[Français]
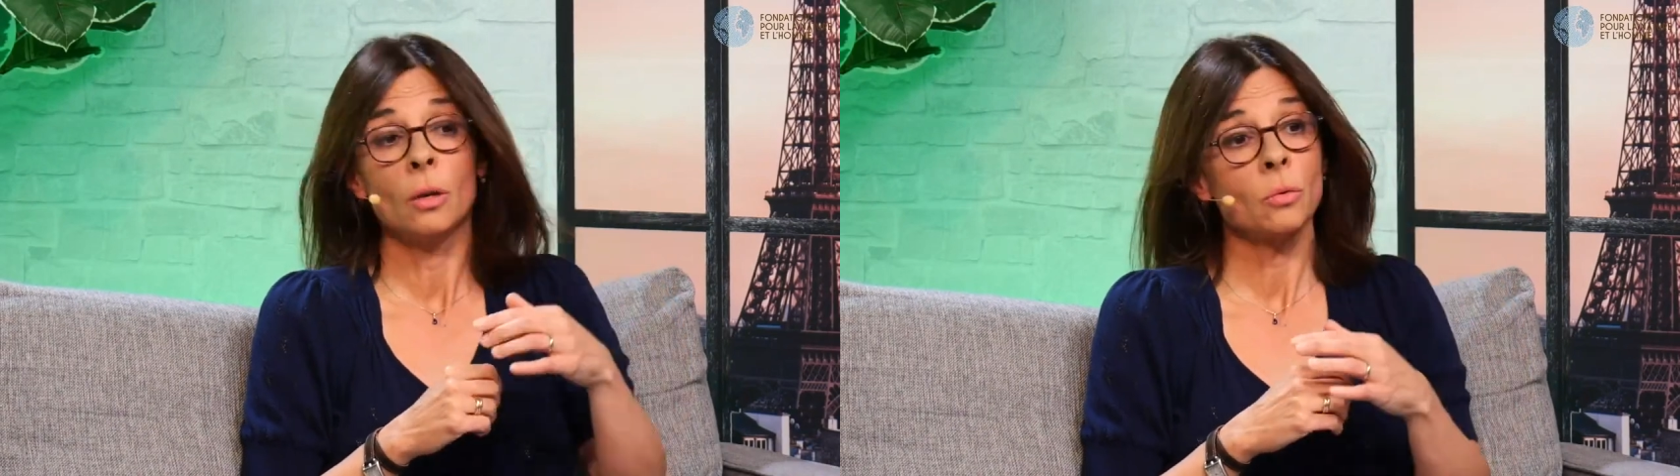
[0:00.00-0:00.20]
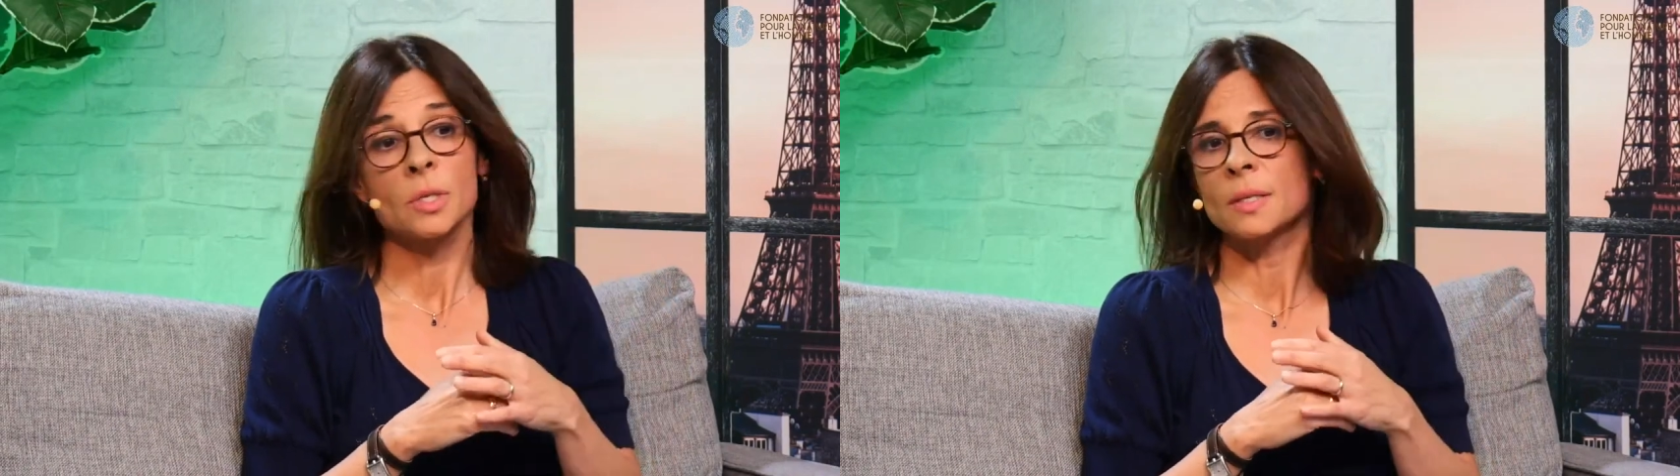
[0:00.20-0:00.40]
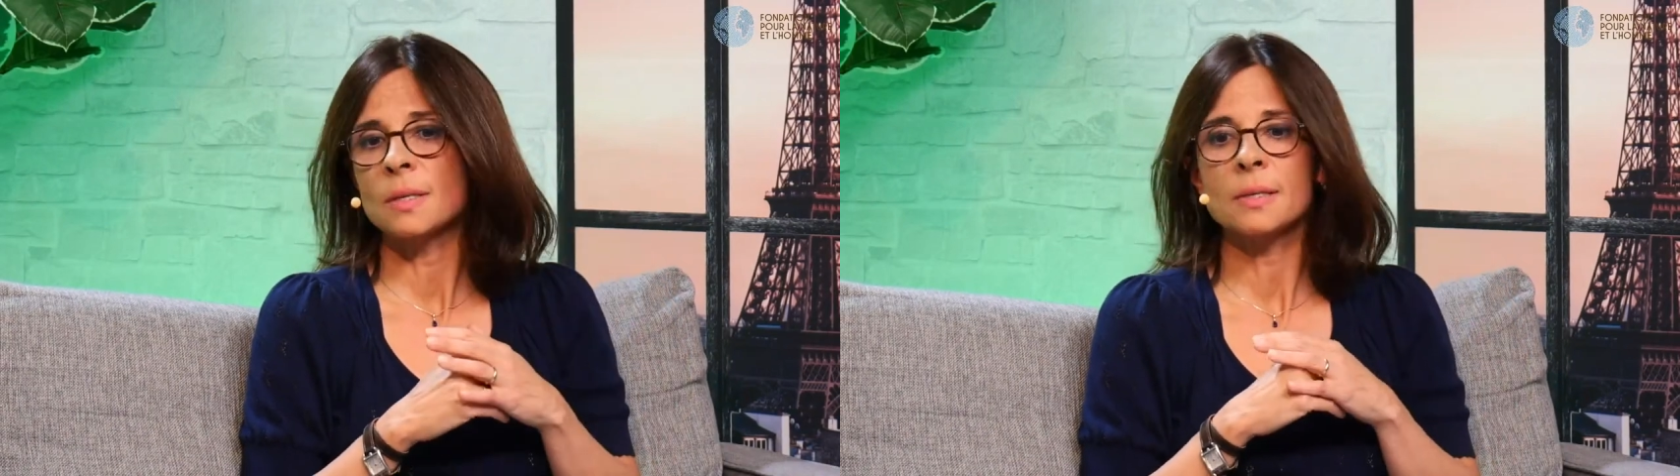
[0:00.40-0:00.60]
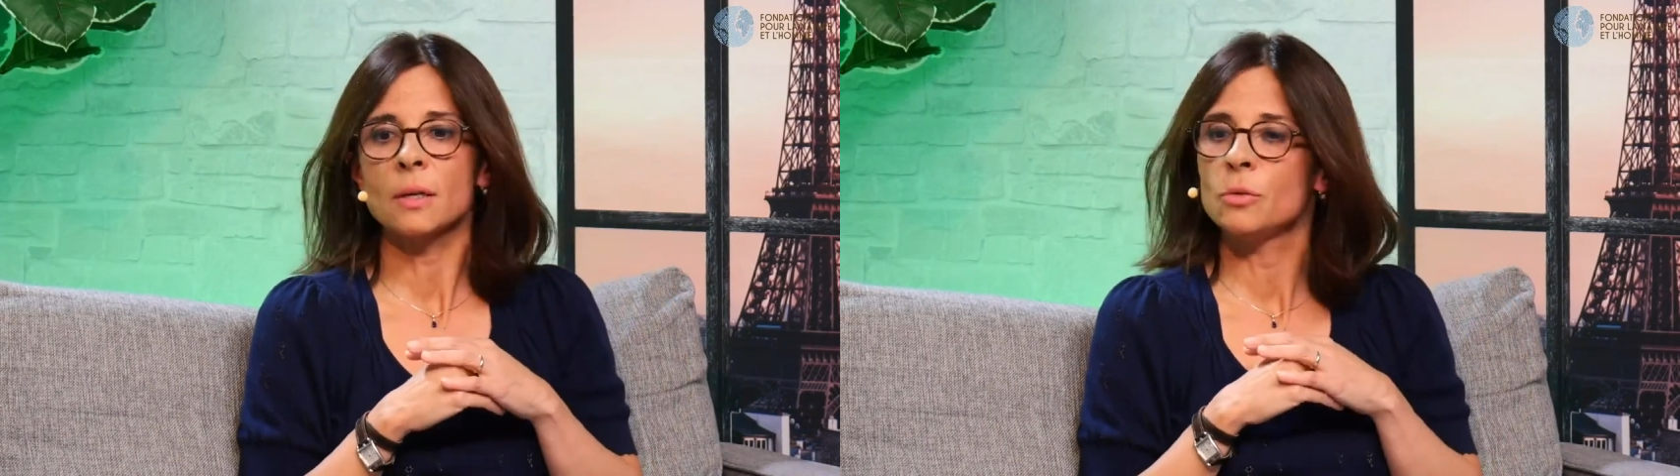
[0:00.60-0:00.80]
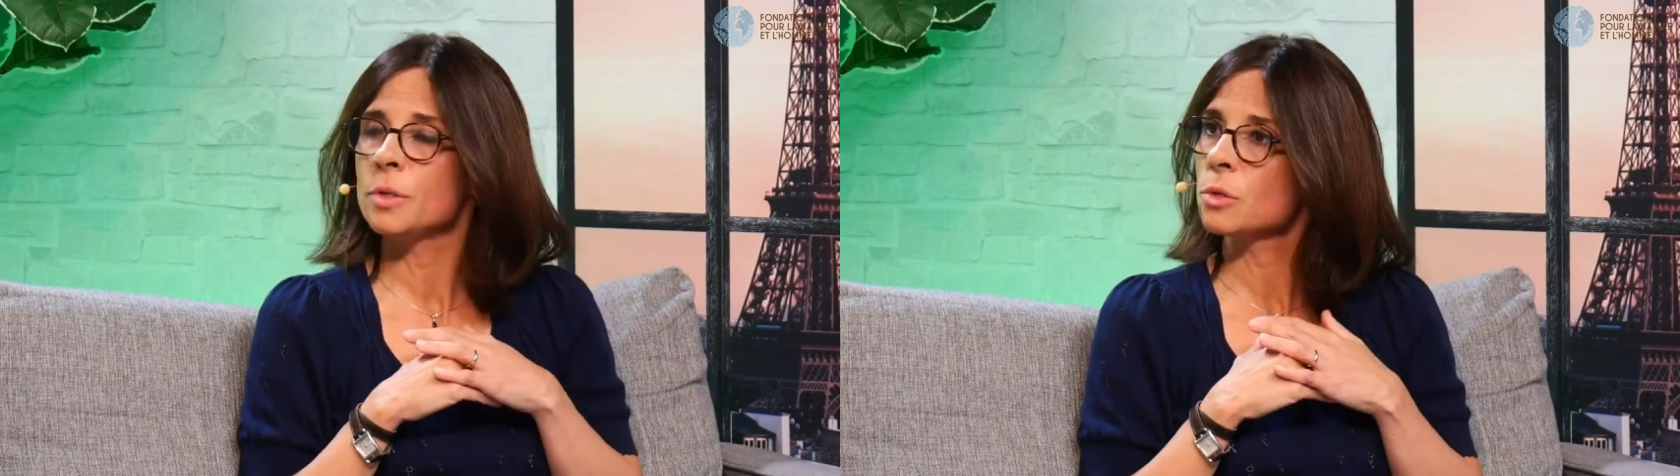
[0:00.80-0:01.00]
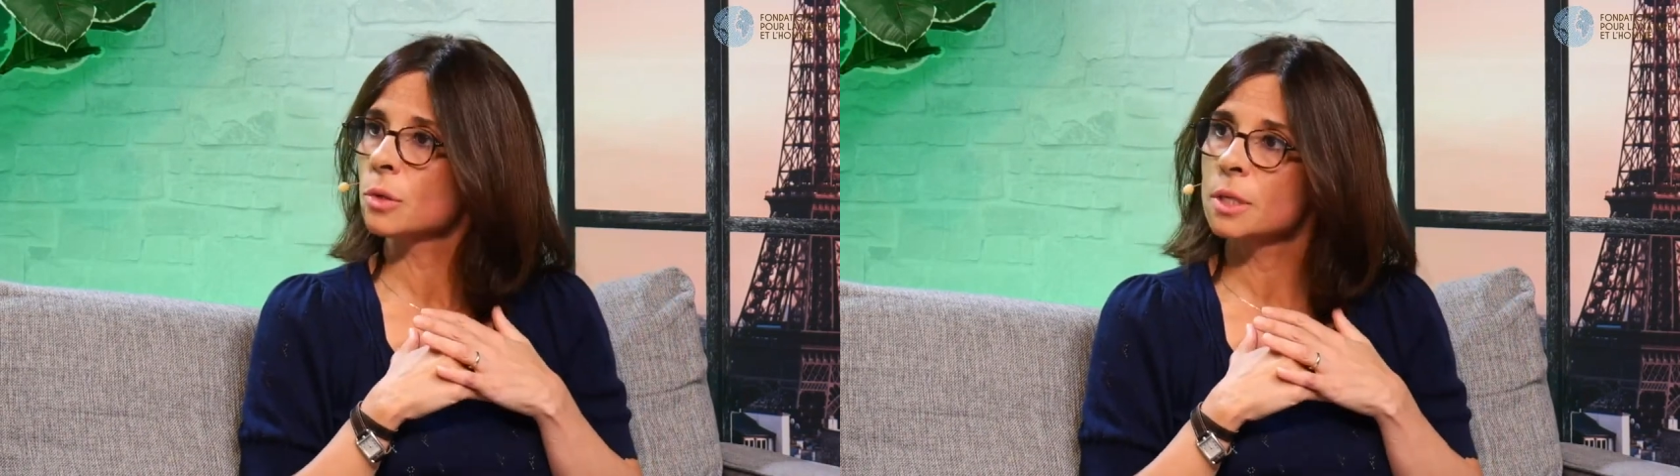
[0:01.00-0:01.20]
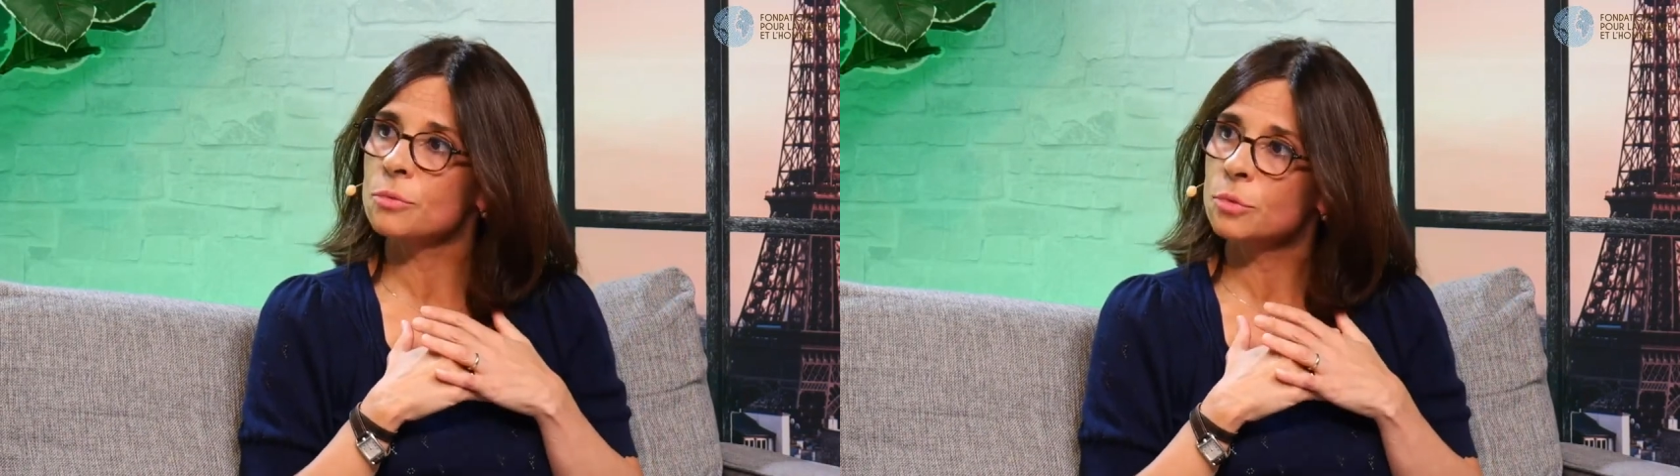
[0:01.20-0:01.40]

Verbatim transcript: Donc c'est un cercle vicieux qu'il